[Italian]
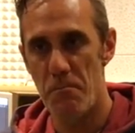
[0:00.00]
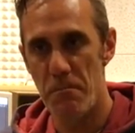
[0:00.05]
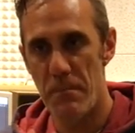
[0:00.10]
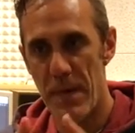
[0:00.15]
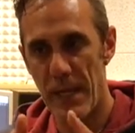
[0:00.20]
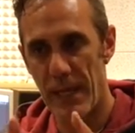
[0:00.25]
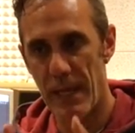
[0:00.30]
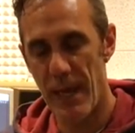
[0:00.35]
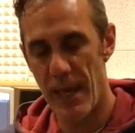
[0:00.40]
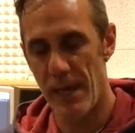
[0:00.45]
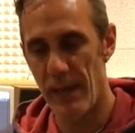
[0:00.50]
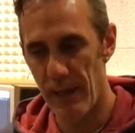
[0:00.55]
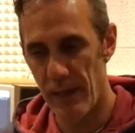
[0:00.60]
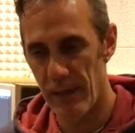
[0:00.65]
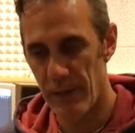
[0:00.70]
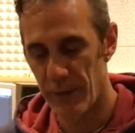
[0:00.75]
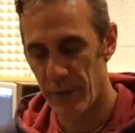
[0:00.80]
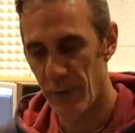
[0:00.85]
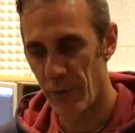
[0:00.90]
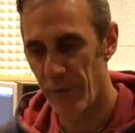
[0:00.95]

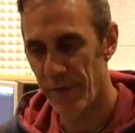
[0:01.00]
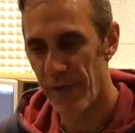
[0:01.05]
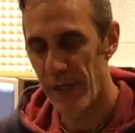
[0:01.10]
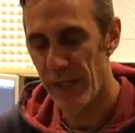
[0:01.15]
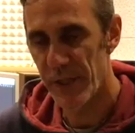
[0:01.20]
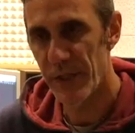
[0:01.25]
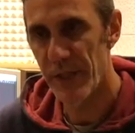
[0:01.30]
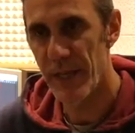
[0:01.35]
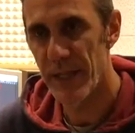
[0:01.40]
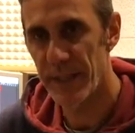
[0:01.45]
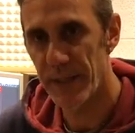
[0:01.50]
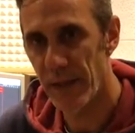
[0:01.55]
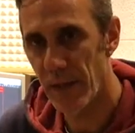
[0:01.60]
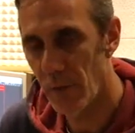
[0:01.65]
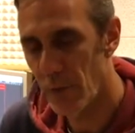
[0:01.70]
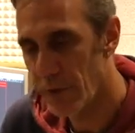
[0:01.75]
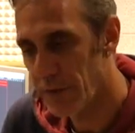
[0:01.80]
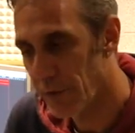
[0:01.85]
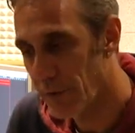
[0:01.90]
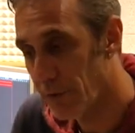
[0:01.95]
Perché sono felice di essere
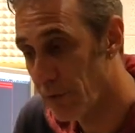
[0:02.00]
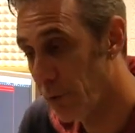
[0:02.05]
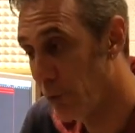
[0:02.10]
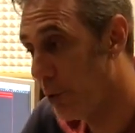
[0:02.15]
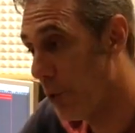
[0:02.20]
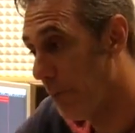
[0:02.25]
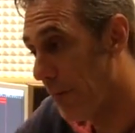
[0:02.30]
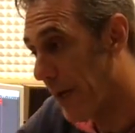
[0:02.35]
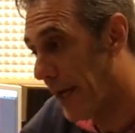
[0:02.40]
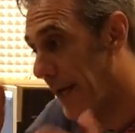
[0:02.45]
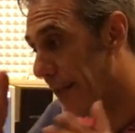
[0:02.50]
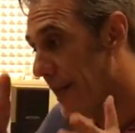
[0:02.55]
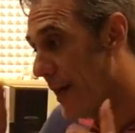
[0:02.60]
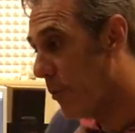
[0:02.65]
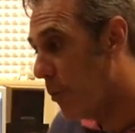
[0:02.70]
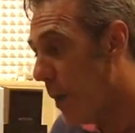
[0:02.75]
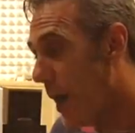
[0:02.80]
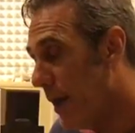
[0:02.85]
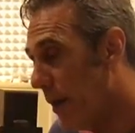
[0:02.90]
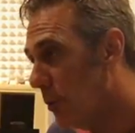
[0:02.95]
in questo studio? Perché da
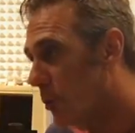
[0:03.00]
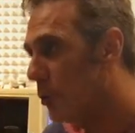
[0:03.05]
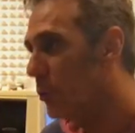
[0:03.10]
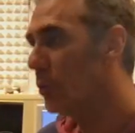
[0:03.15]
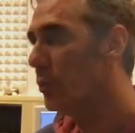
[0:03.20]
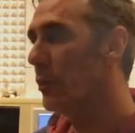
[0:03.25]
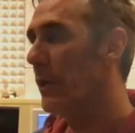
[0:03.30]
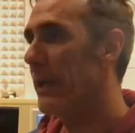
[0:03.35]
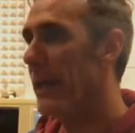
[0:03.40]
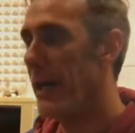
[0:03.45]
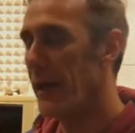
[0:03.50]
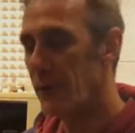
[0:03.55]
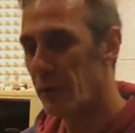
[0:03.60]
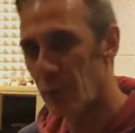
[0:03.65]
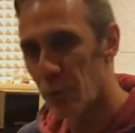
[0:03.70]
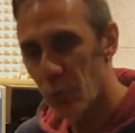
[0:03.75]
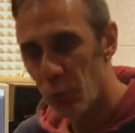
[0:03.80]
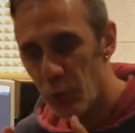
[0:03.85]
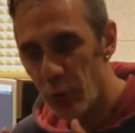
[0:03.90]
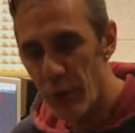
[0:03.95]
qua tutto è
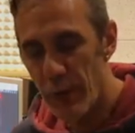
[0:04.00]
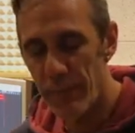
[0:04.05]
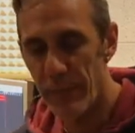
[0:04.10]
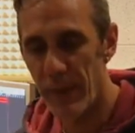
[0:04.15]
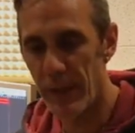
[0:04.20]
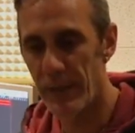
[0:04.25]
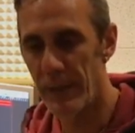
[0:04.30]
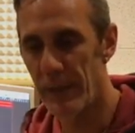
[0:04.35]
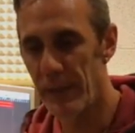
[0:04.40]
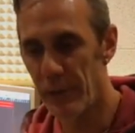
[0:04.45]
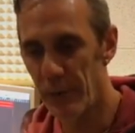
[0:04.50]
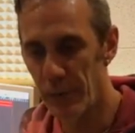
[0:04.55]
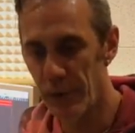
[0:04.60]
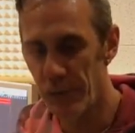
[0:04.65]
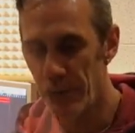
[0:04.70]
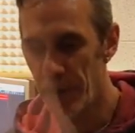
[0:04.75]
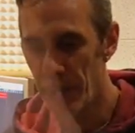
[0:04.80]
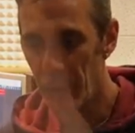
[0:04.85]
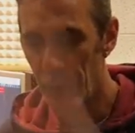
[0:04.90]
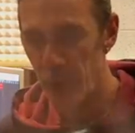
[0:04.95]
nato, tutto è
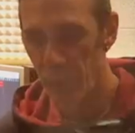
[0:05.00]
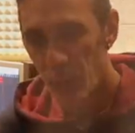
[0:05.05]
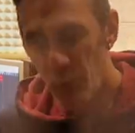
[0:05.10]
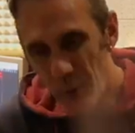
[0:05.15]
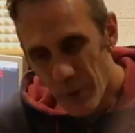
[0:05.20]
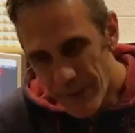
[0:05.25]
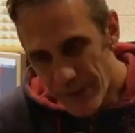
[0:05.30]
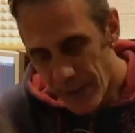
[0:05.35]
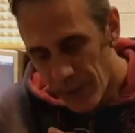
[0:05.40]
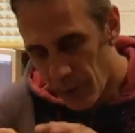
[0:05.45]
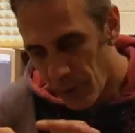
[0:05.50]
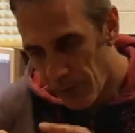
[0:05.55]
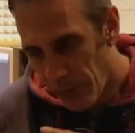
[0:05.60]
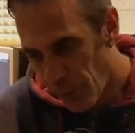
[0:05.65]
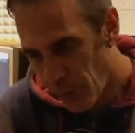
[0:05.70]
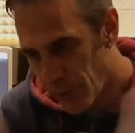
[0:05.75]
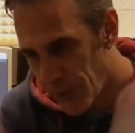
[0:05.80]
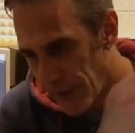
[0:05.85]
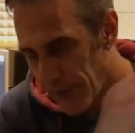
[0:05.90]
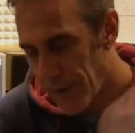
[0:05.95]
partito, tutto è stato
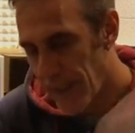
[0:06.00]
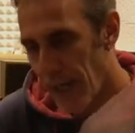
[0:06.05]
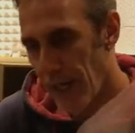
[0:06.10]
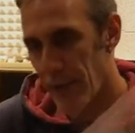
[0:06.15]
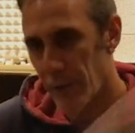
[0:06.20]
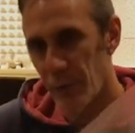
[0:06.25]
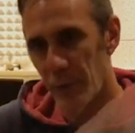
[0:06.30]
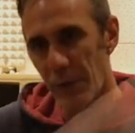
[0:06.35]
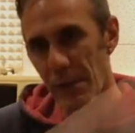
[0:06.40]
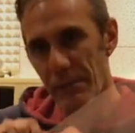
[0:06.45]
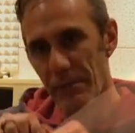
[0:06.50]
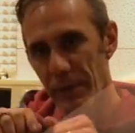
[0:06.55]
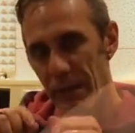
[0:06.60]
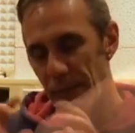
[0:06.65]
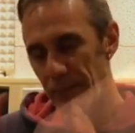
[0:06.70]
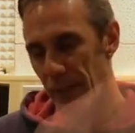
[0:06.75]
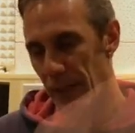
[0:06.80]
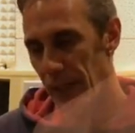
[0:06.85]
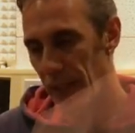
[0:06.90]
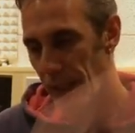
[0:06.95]
progettato,
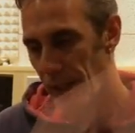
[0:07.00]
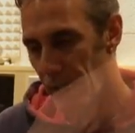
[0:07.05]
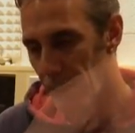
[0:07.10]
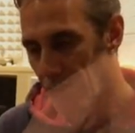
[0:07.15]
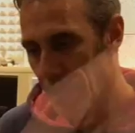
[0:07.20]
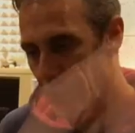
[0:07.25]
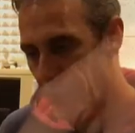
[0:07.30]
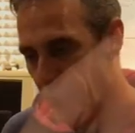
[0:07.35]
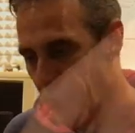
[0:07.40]
prime,